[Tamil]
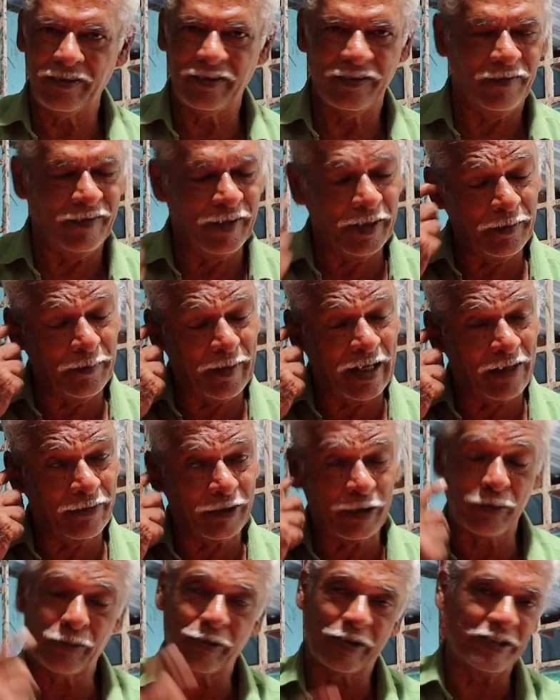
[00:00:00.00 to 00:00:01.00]

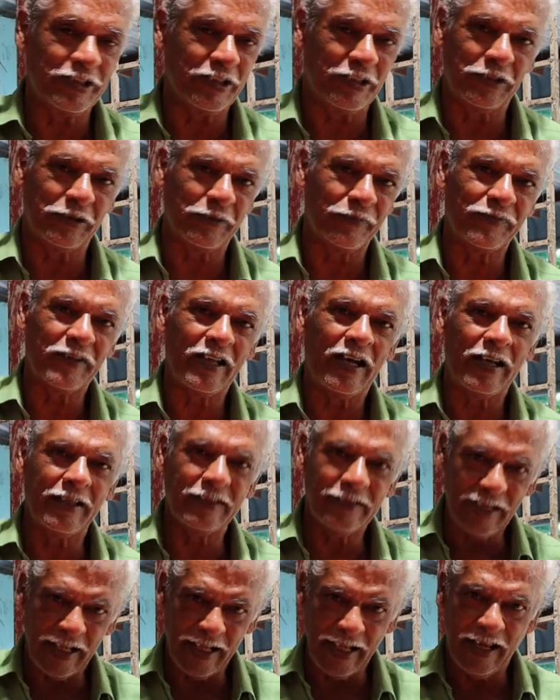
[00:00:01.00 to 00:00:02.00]
வெகுமளவுக்கு குறைஞ்சிருக்கும்
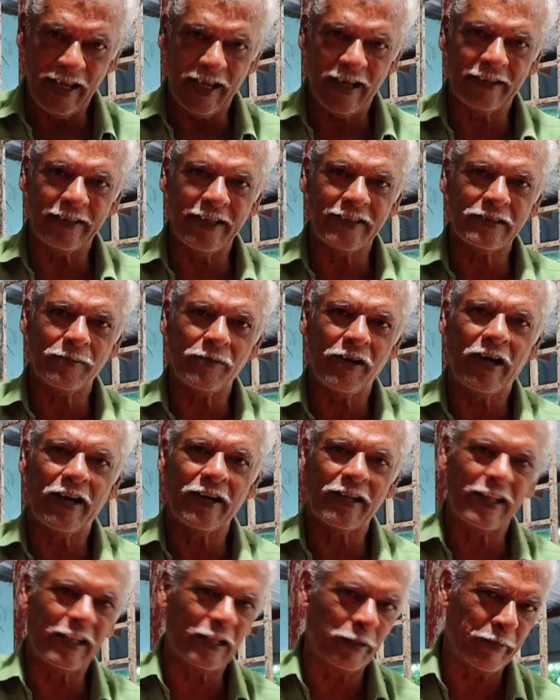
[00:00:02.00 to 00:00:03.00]
இதில் அதே சமயம்
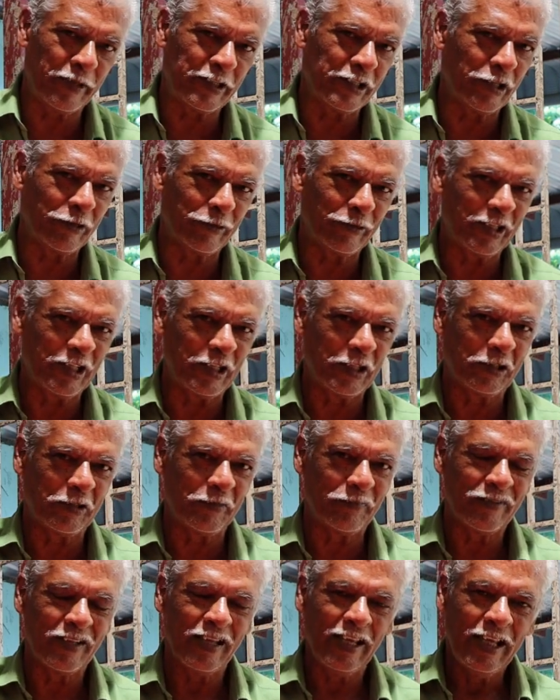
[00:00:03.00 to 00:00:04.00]
ஆள் இல்லாத பற்றாக்குறை
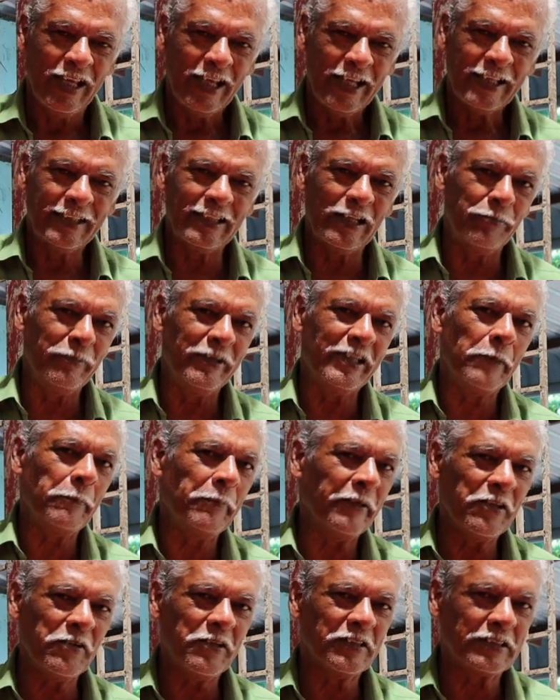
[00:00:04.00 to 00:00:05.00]
இருக்கும் இதில்
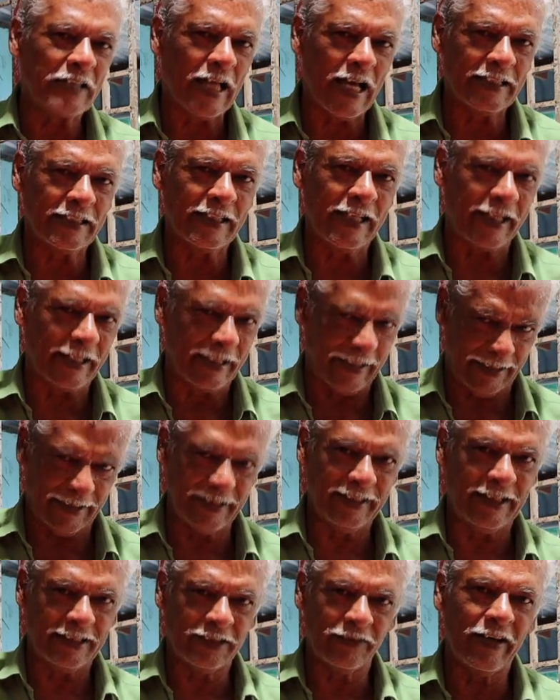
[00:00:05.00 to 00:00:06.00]
மிகப்பெரிய ஒரு சாதனை
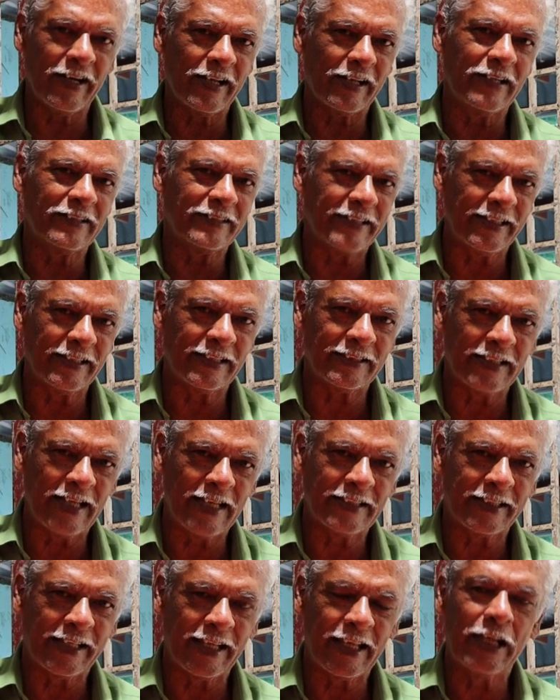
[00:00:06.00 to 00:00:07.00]
நெசவாளர்கள் செய்த
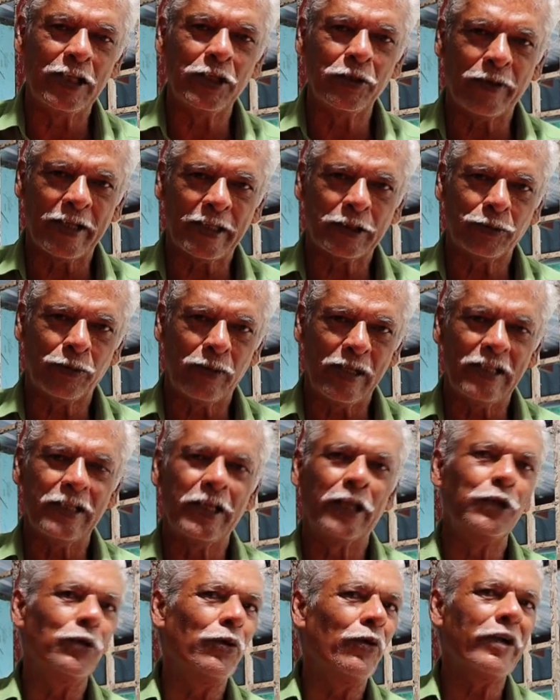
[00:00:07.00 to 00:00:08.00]
சாதனை என்னோட தொழில்
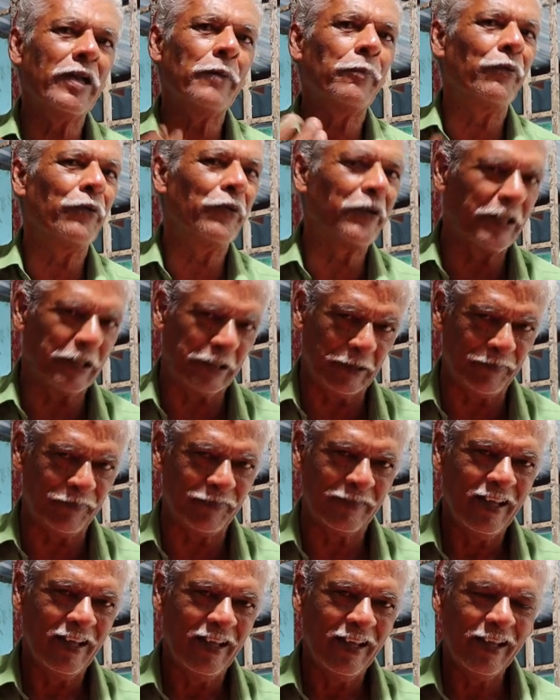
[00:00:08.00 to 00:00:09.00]
என்னோட போகட்டும்
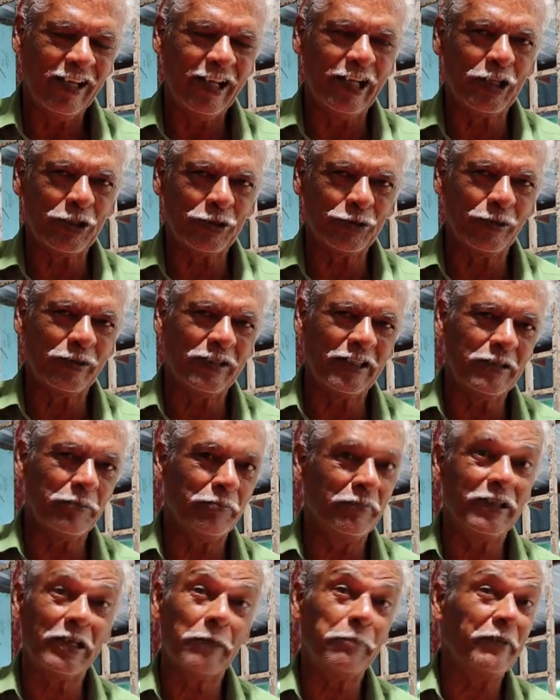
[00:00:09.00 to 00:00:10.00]
என்று சொன்னது
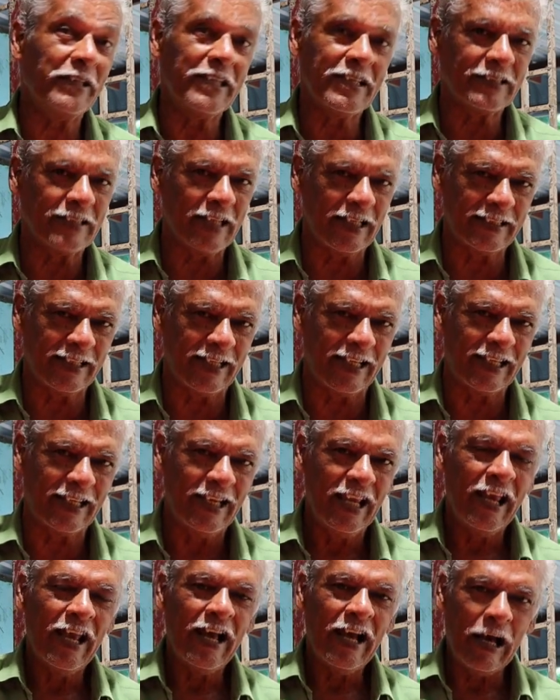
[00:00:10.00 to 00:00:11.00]
மிகப்பெரிய சாதனை
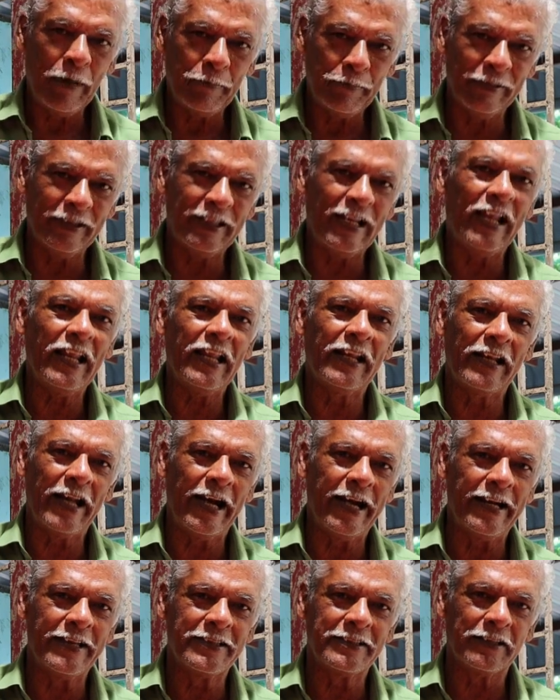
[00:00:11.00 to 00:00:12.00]
அப்போனா என்ன
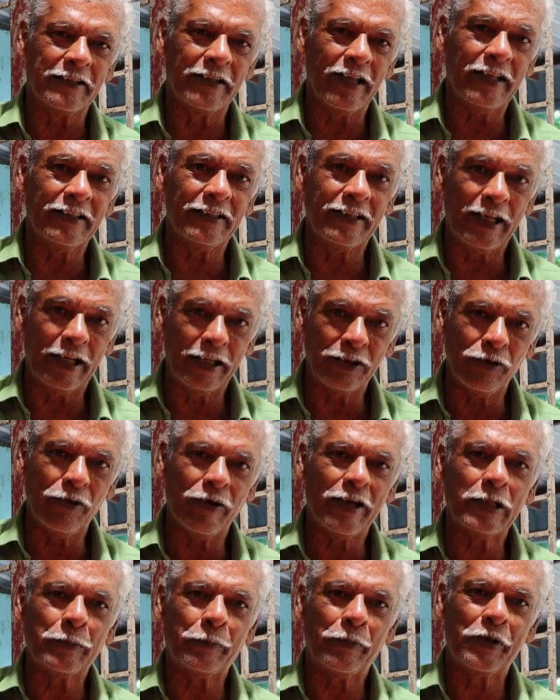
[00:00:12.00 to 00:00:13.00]
ஆயிடுச்சுன்னா அது
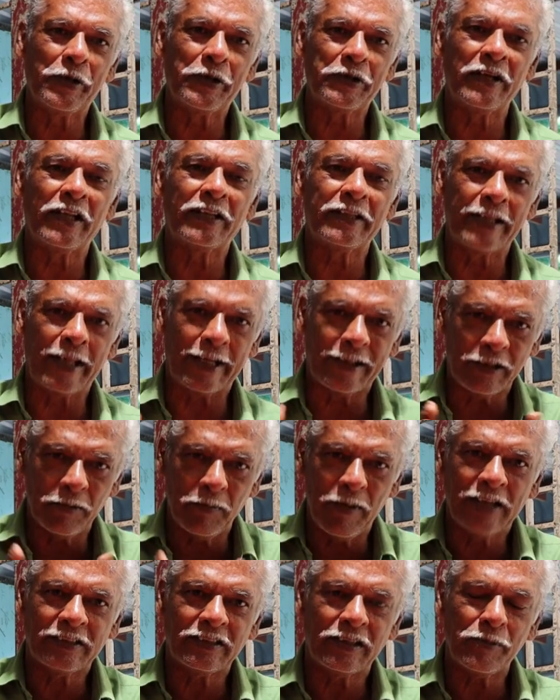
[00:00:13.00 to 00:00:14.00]
என்னோட போகட்டும் அது எனக்கு
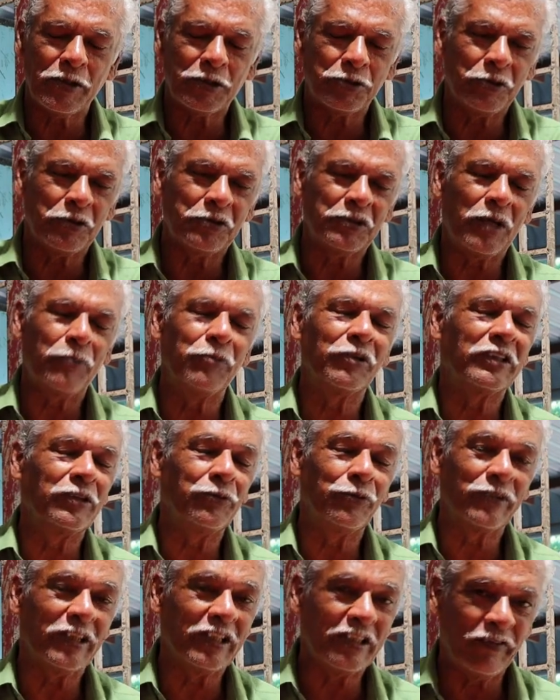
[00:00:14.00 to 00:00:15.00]
மாத்திரமே சொந்தம் போகுது
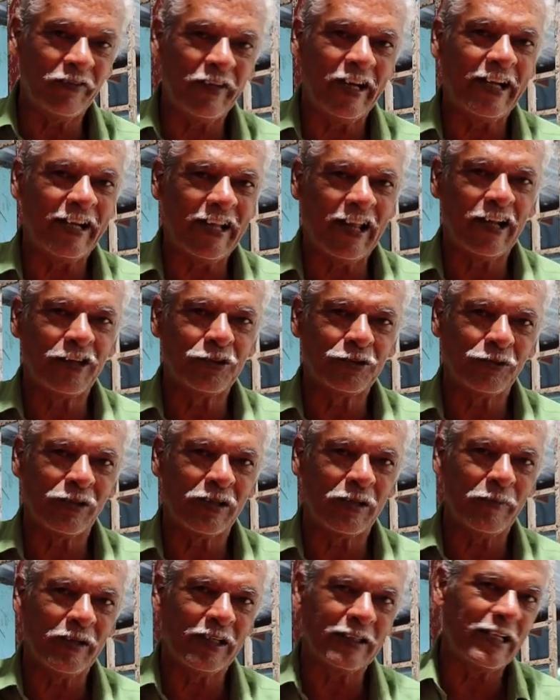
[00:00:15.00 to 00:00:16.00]
உனக்கு வேண்டான்னு
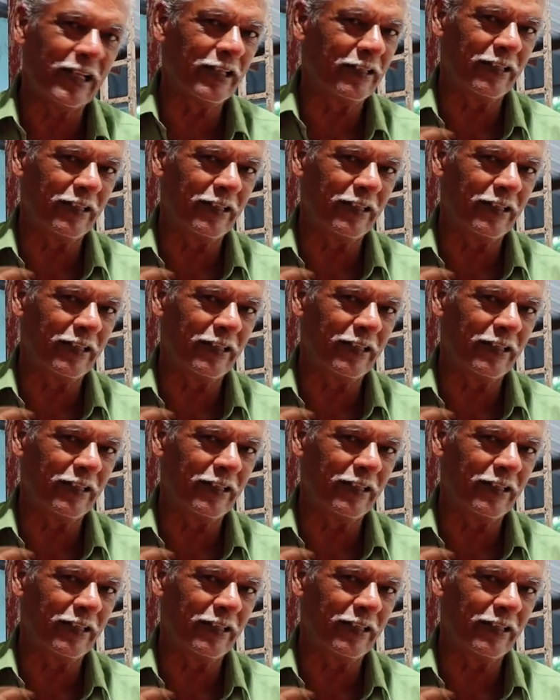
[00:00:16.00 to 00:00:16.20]
சொன்ன மாதிரி அது